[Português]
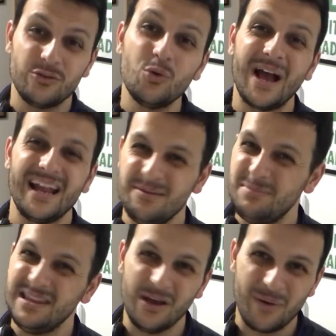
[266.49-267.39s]
É claro, no
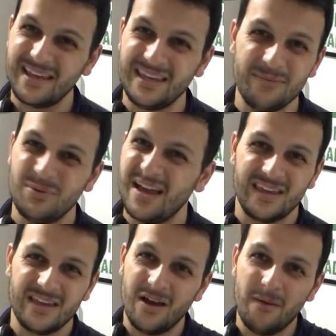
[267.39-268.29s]
Caribe, não aqui,
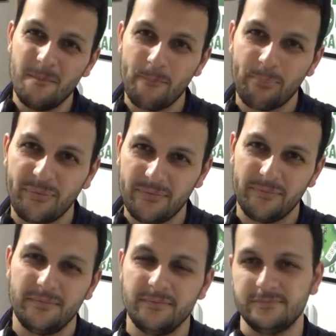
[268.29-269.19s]
porque aqui,
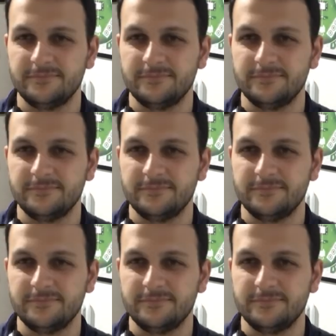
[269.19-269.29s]
ó...